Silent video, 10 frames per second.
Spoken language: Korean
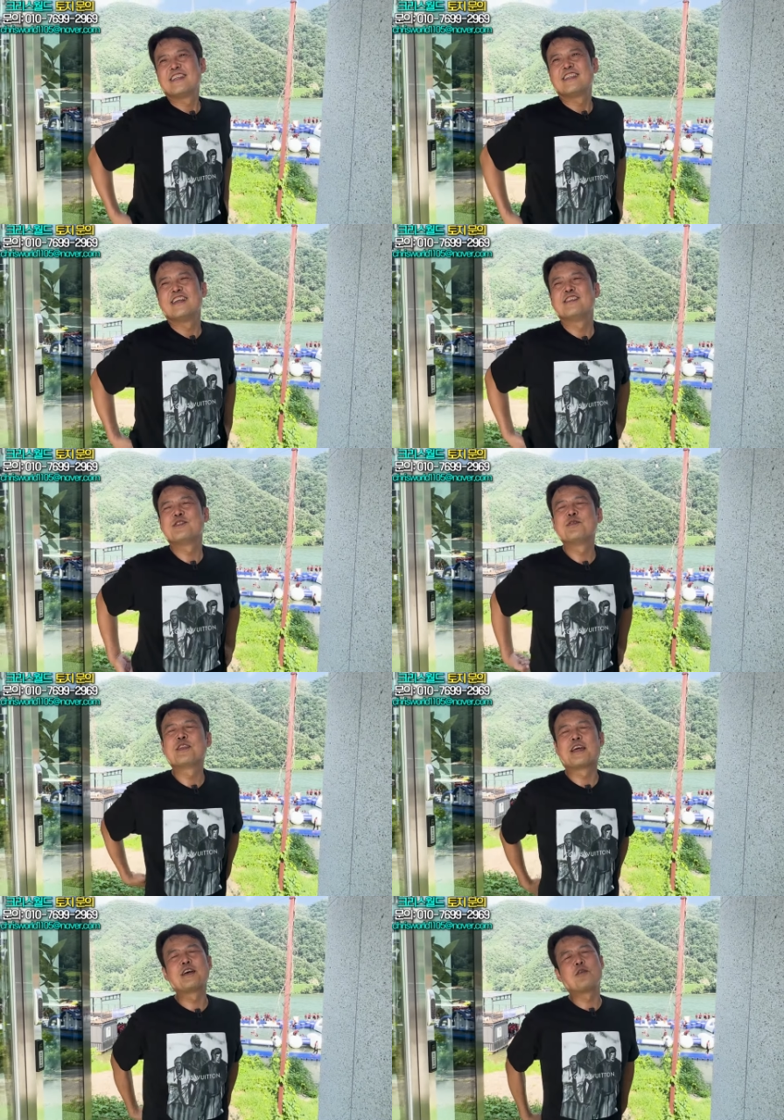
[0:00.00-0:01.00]
근데 좀
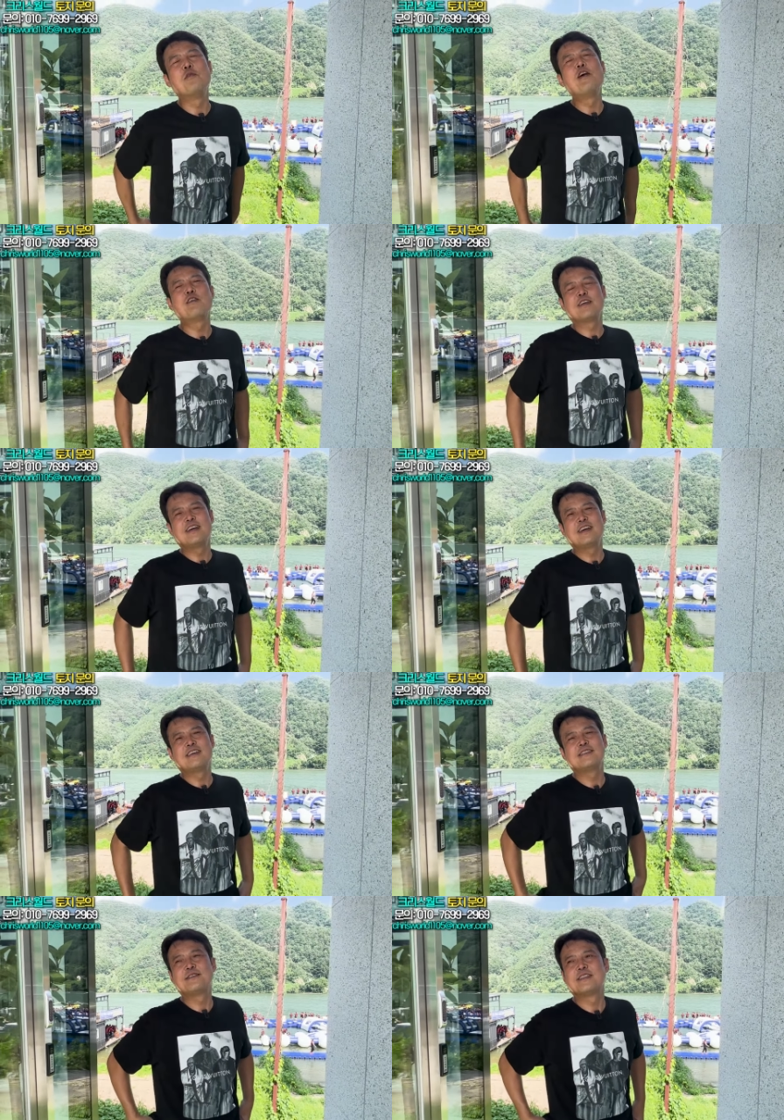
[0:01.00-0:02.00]
되게 고마운
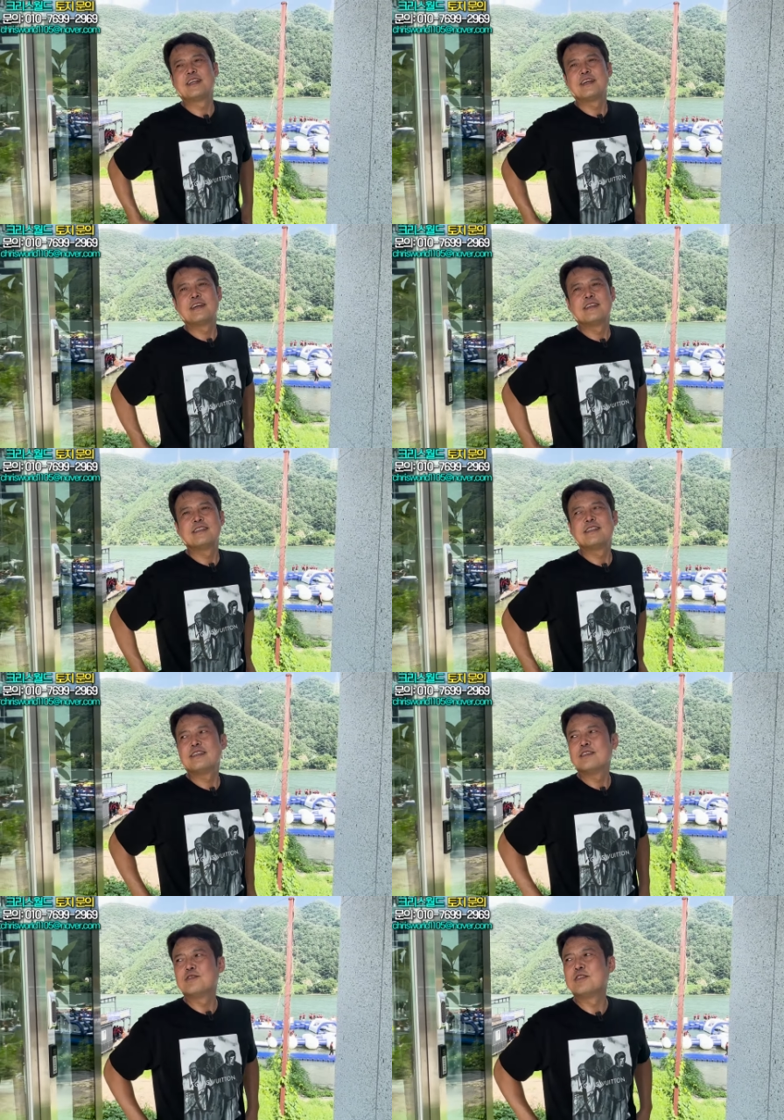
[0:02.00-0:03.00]
게
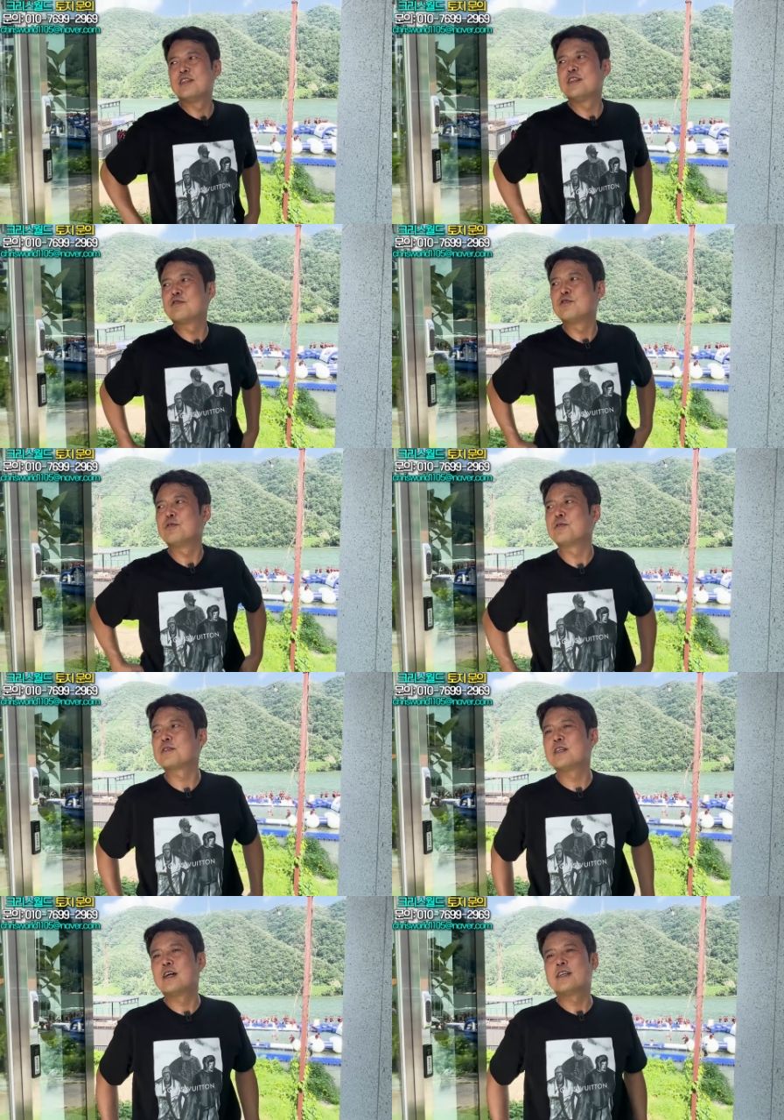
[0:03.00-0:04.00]
우리
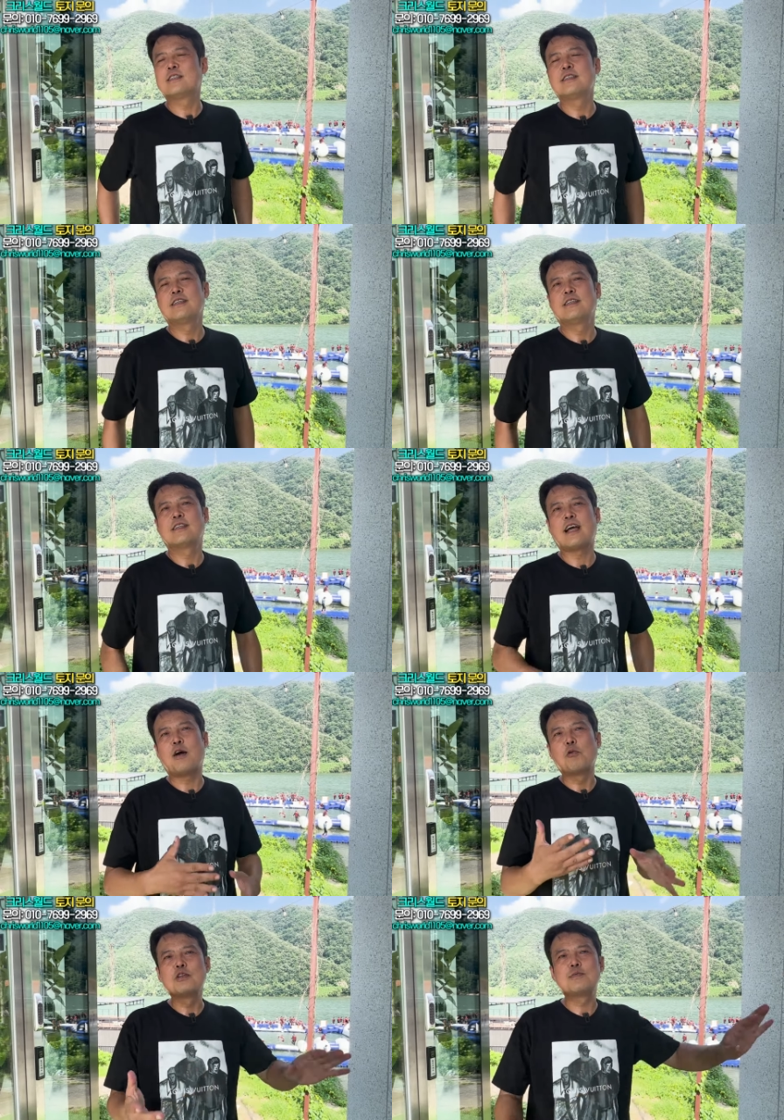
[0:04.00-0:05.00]
구독자층이 다
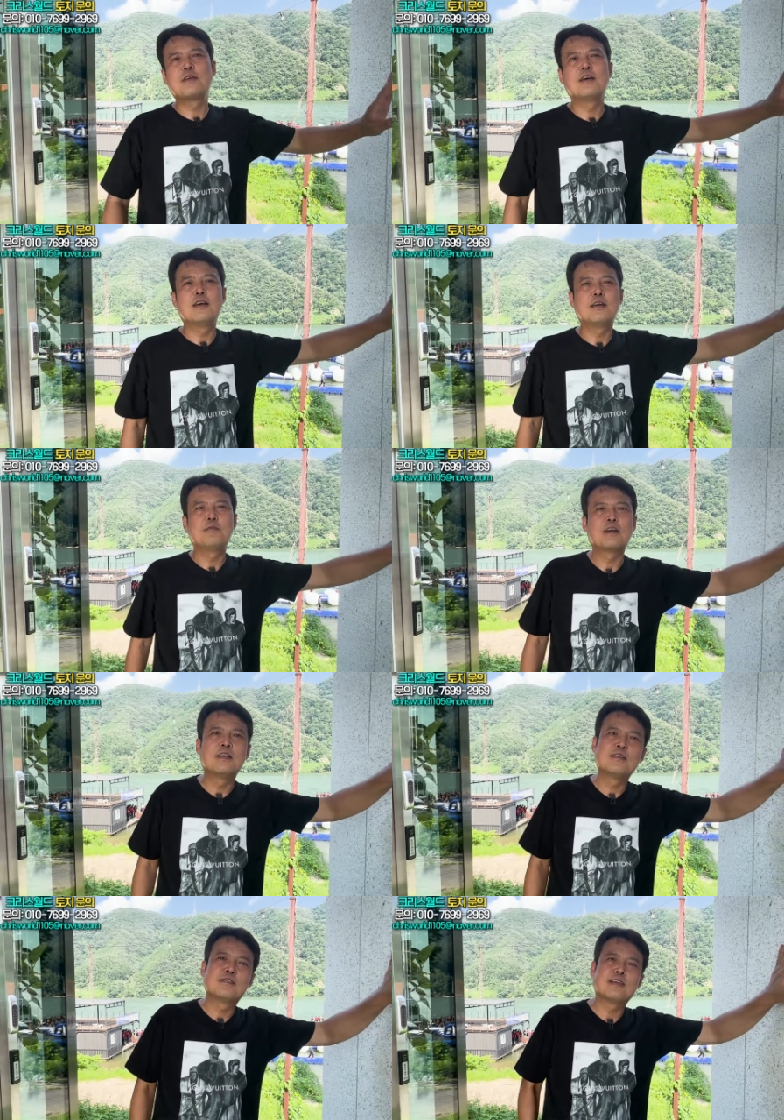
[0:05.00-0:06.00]
50대 막
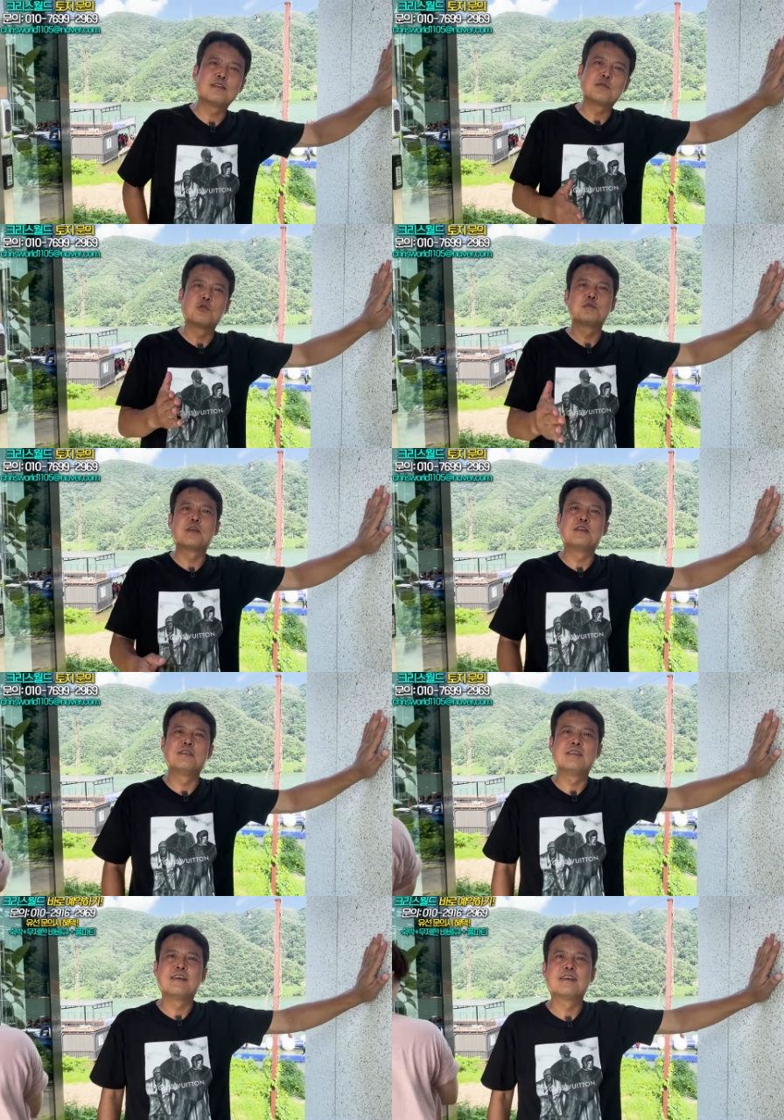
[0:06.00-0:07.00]
이랬, 40대, 50대
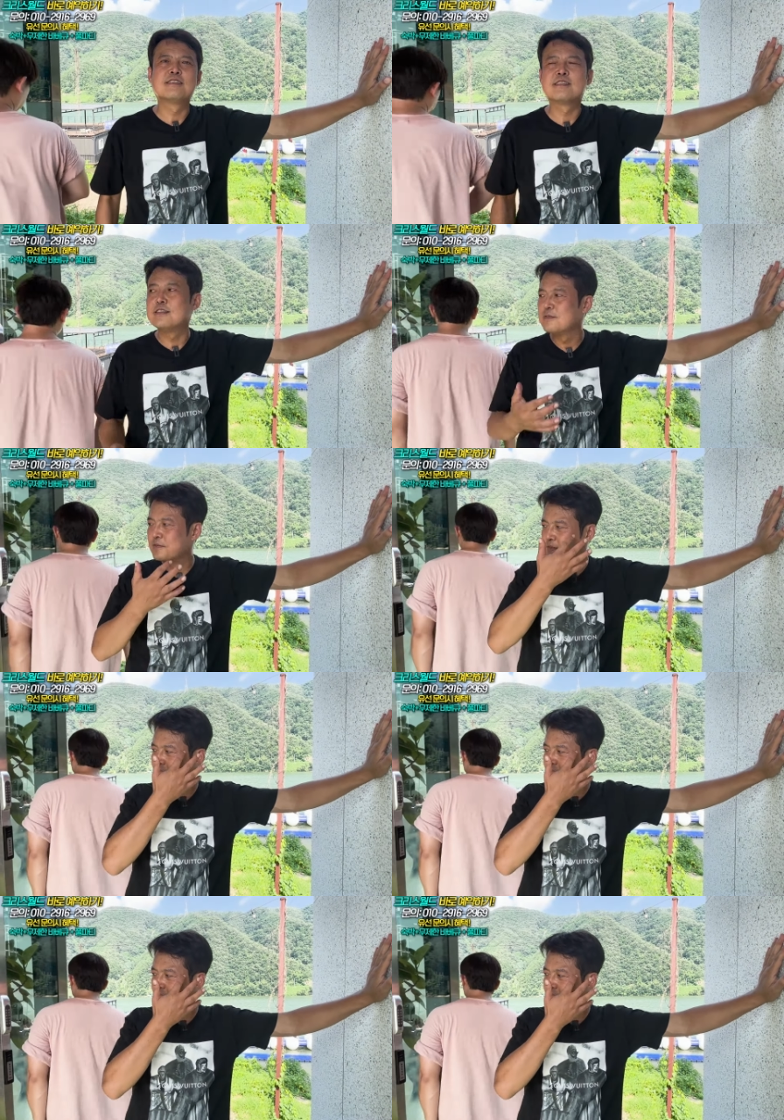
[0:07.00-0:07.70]
이랬는데 지금